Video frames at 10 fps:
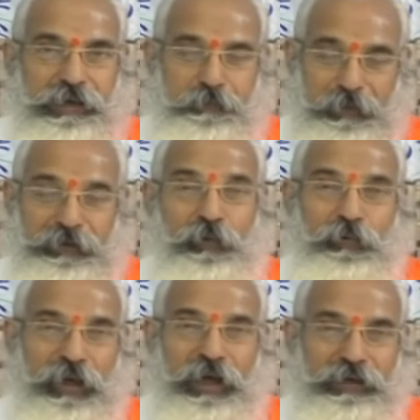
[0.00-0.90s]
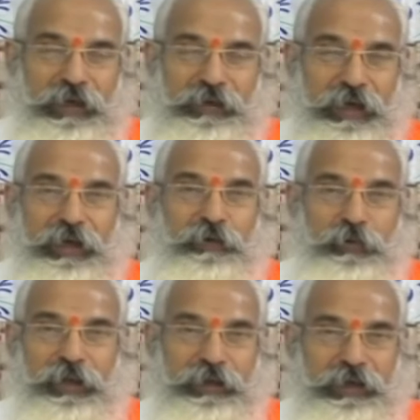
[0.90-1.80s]
ఇప్పటికి కూడా అది అట్లాగే
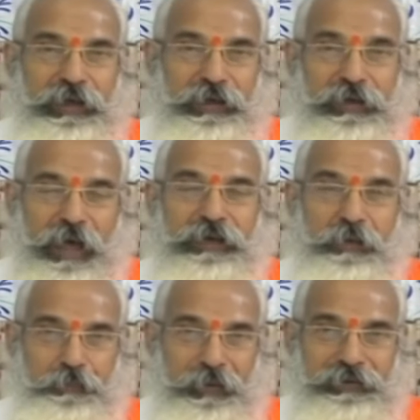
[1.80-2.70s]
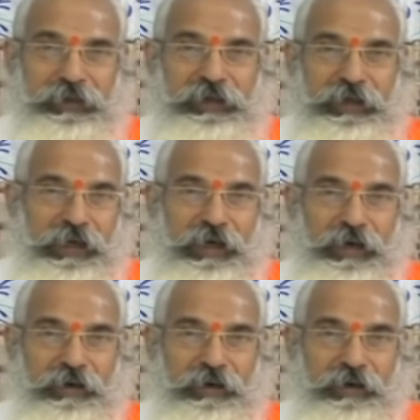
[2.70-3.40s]
ఉన్నదని దానికి ప్రతీకే